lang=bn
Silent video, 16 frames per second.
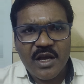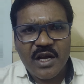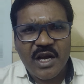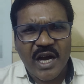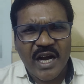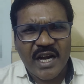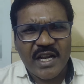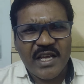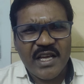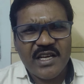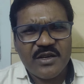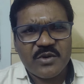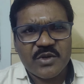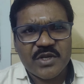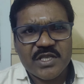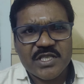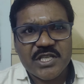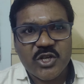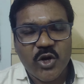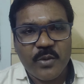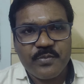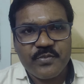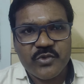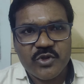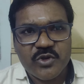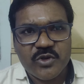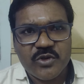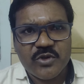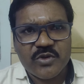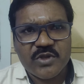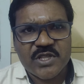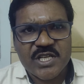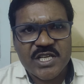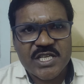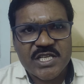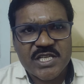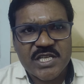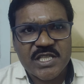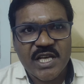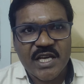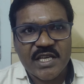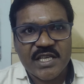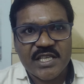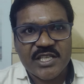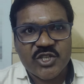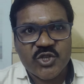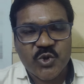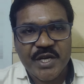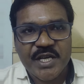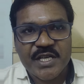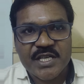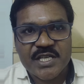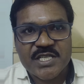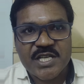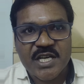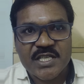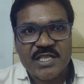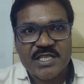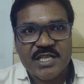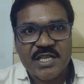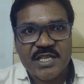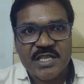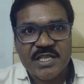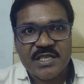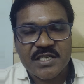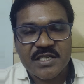খানিক করেছে রপ্ত দৃষ্টিদায়ী চোখের সাজজারি